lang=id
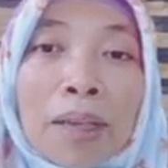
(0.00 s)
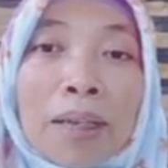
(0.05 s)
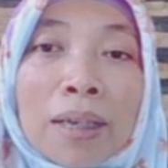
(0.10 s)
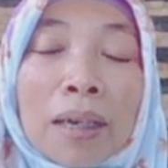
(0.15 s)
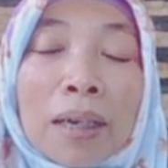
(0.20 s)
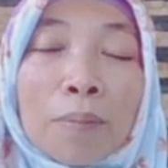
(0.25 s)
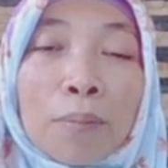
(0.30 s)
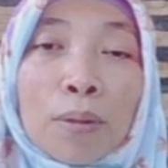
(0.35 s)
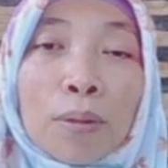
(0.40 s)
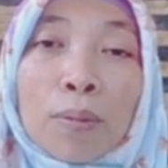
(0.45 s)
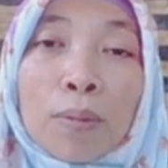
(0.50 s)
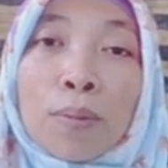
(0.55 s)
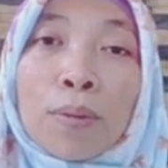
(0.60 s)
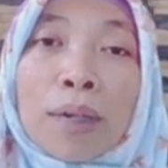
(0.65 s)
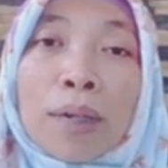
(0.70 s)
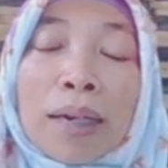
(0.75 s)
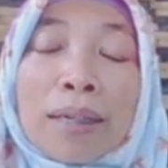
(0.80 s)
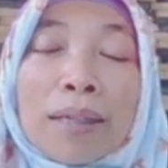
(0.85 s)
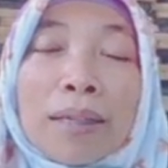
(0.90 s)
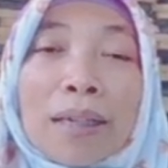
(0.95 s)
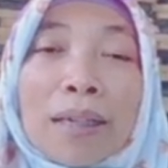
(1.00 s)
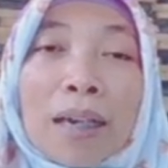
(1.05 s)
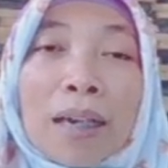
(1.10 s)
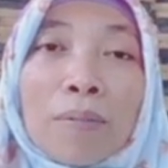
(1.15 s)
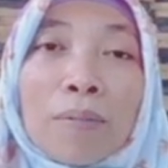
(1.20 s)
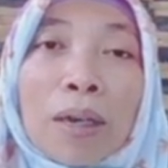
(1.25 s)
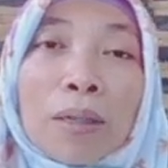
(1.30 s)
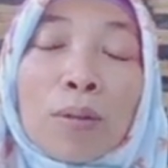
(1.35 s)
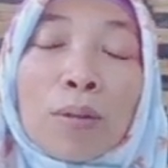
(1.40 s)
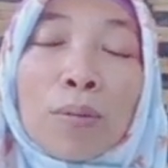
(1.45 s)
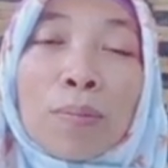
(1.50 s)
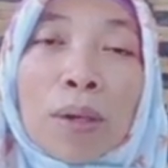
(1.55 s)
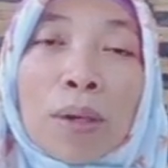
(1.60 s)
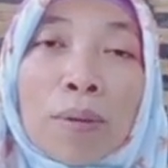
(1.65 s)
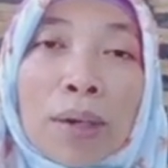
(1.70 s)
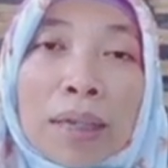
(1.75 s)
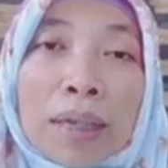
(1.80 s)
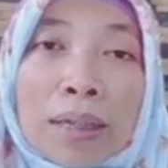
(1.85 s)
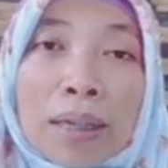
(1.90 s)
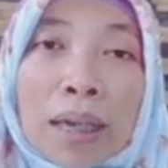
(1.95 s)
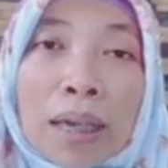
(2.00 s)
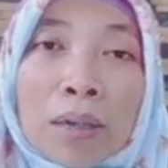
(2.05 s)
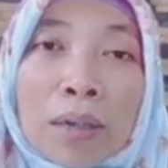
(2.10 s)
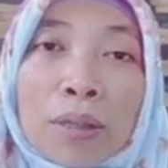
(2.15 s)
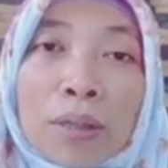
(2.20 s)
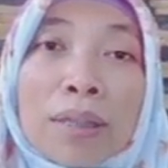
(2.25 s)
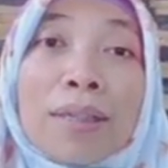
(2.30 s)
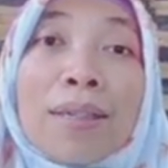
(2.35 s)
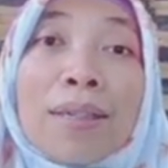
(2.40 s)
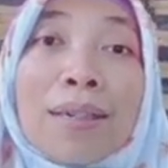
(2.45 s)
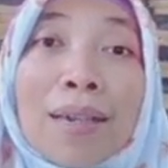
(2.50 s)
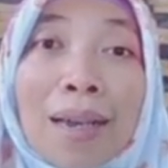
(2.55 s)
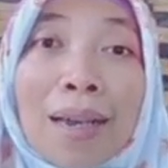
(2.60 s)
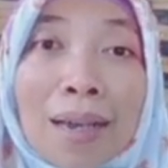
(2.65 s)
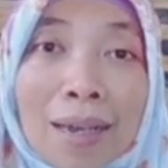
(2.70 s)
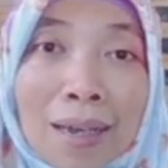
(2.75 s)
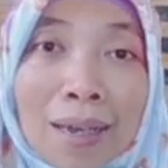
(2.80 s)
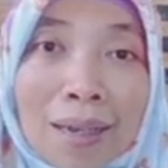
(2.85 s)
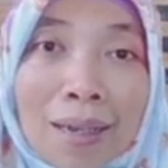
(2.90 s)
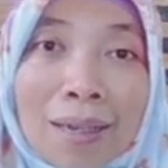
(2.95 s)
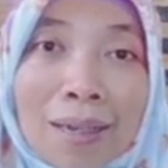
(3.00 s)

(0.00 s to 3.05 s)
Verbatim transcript: yang berhubungan dengan waktu bahwa ini harus segera